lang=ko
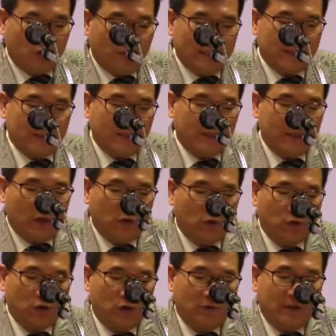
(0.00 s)
로마서 2장
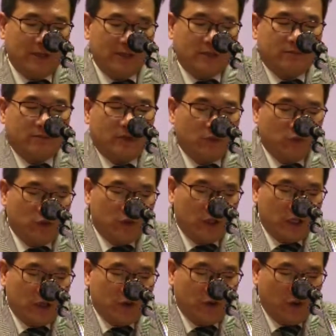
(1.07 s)
5절 말씀만
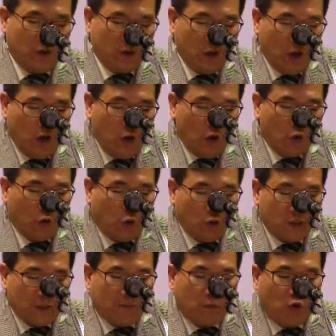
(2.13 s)
보더라도
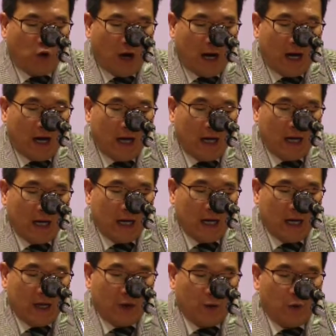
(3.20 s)
고집과
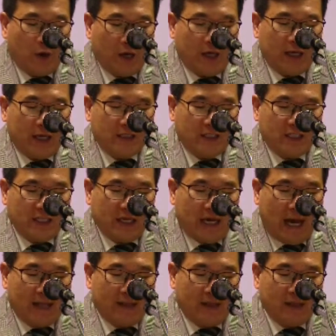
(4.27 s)

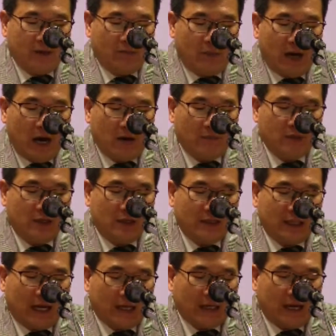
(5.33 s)
회개치 않는
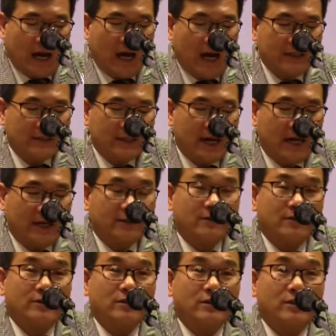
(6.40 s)
마음을 따라
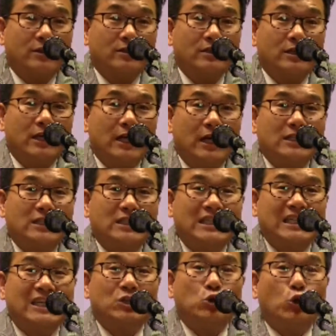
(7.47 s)
사는 것은
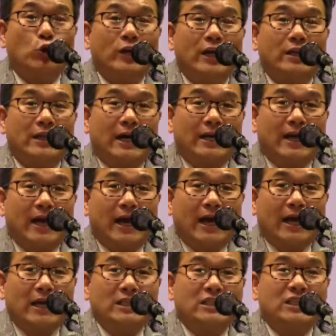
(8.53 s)
진노의
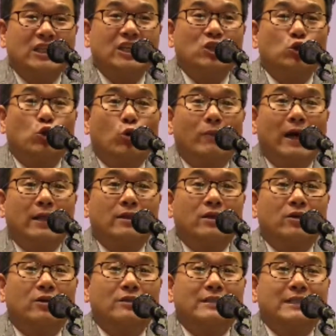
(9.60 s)
날에 진노만
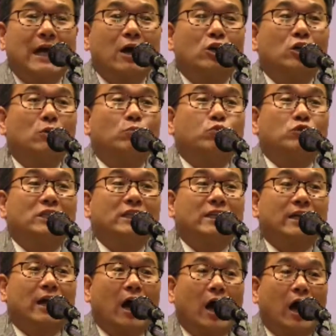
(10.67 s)
더 쌓을
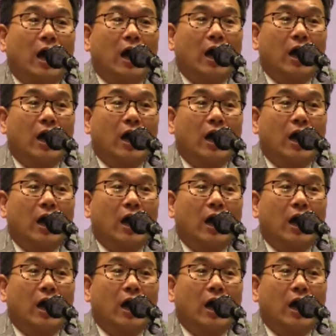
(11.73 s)
뿐이니라.